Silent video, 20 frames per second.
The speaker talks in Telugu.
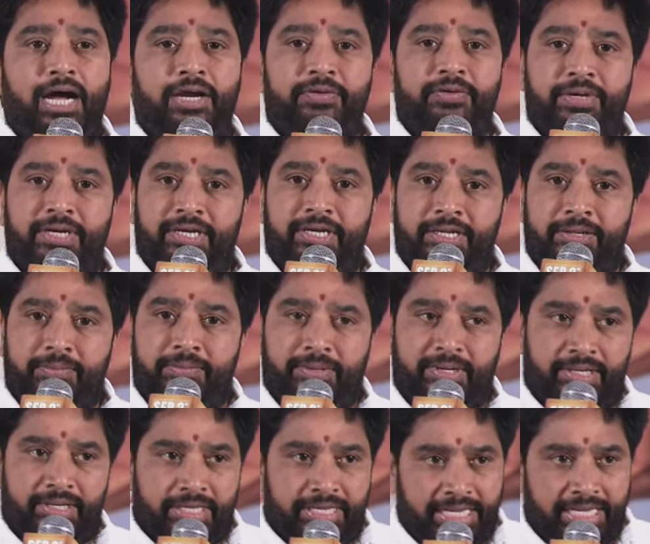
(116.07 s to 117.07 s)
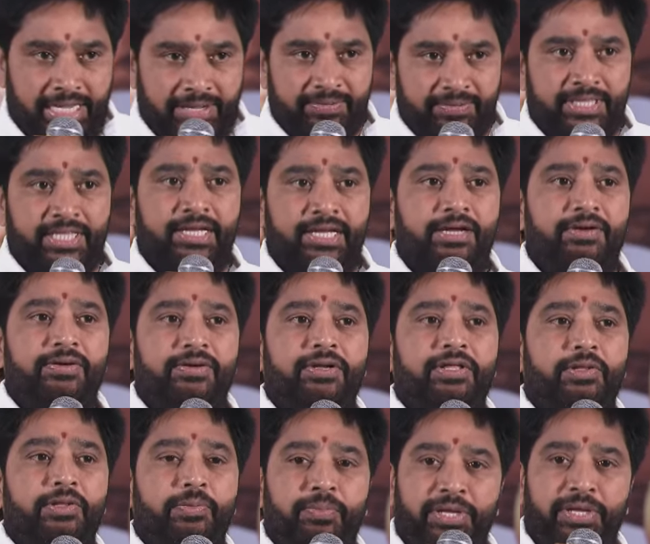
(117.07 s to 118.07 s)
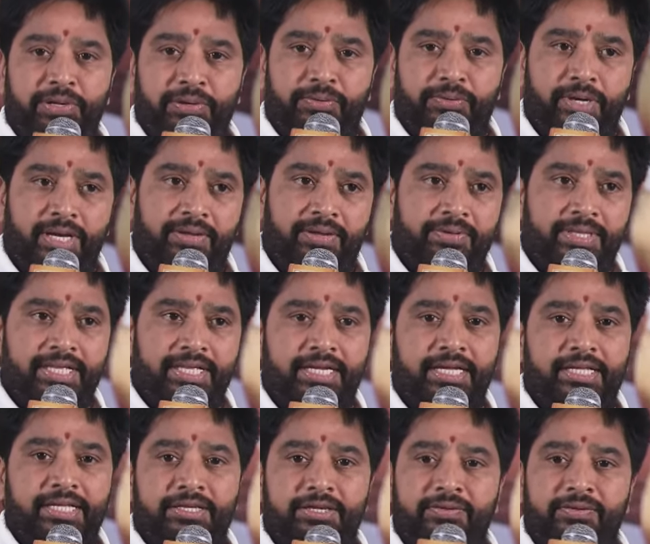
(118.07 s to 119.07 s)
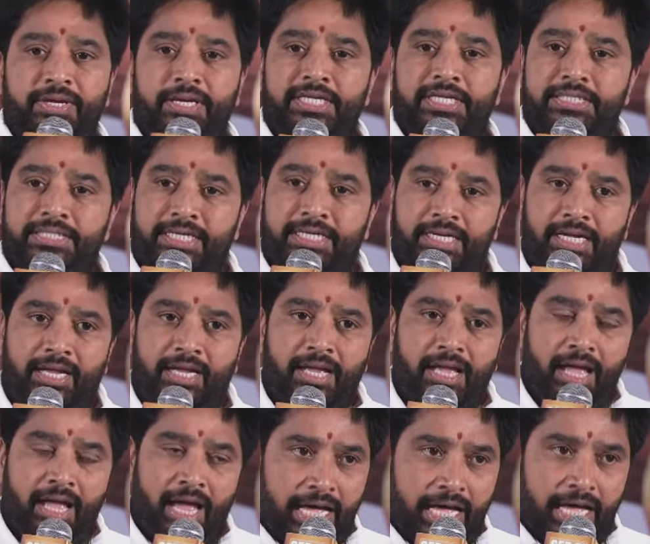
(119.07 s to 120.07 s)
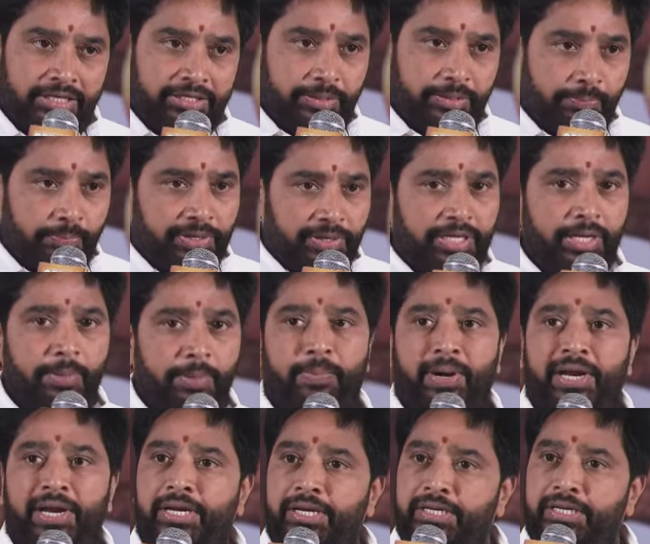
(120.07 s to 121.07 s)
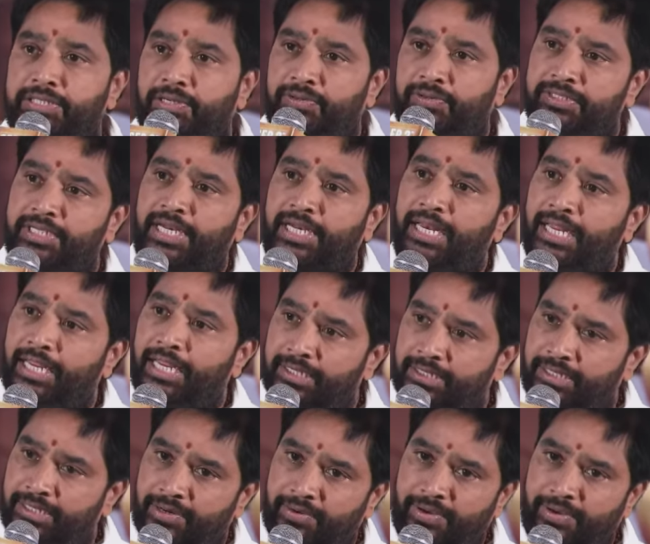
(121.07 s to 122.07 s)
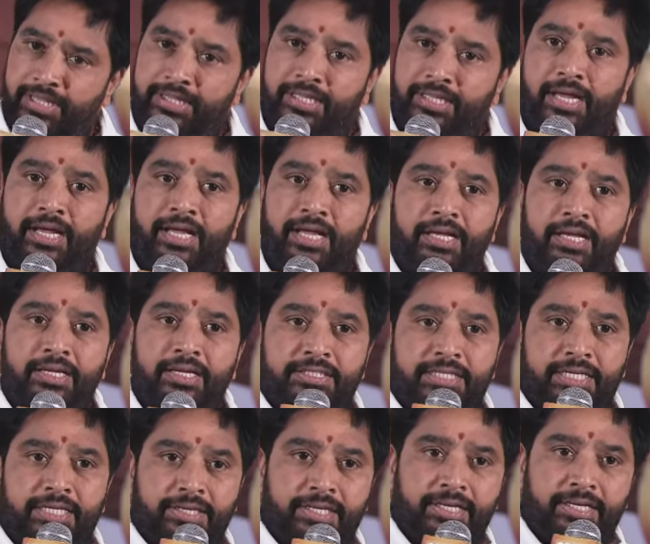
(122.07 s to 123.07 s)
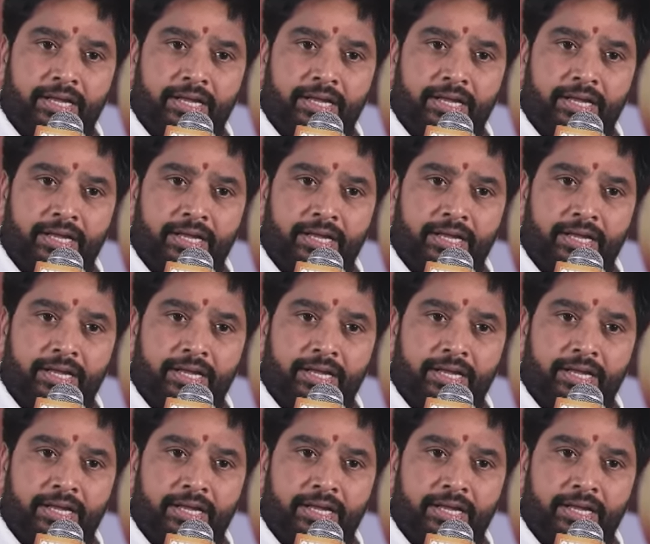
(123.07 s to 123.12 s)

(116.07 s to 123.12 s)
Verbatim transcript: అటువంటి ఏ విధంగా ఉన్నదో మీరు కూడా ఆ విధంగా తీయడం వల్ల నిజంగా అది ఇప్పటికీ పన్నెండు సంవత్సరాలు అయిన తర్వాత శ్రీ